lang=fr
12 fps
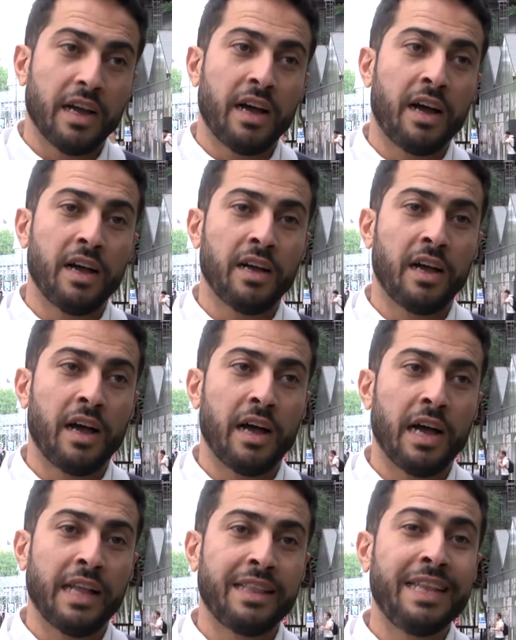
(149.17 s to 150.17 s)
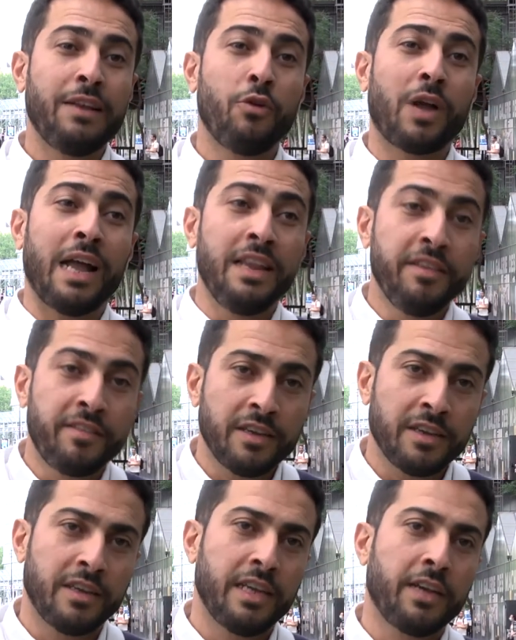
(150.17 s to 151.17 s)
à,
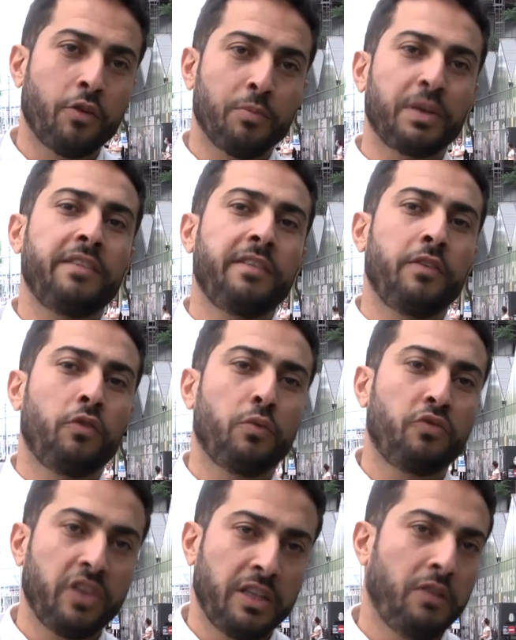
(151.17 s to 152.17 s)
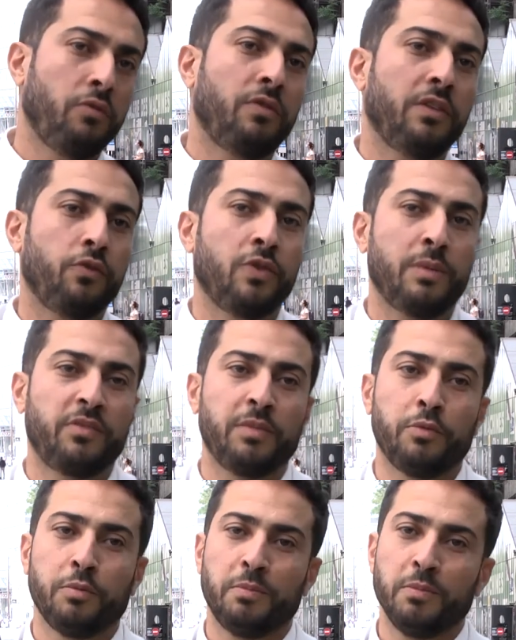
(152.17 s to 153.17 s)
délocaliser, y compris ces objets d'innovation un petit
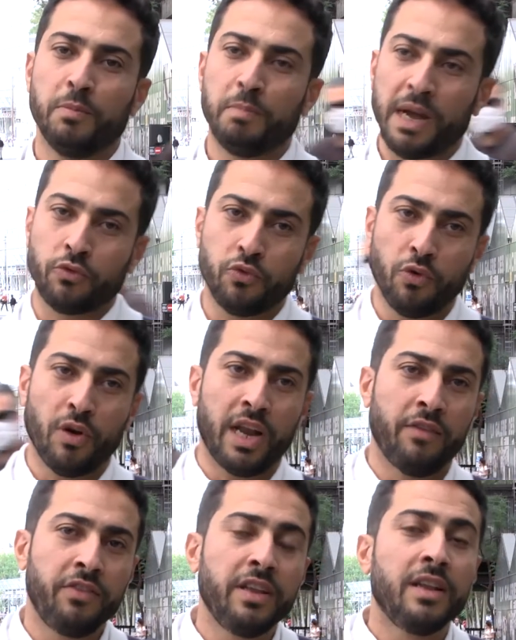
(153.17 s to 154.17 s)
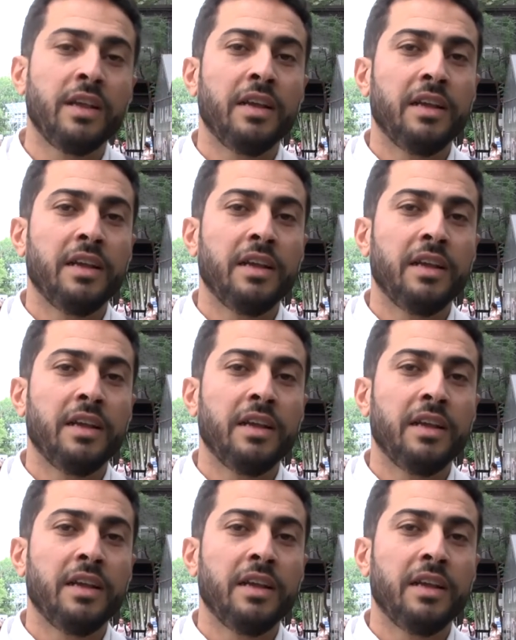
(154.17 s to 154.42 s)
peu partout dans la ville,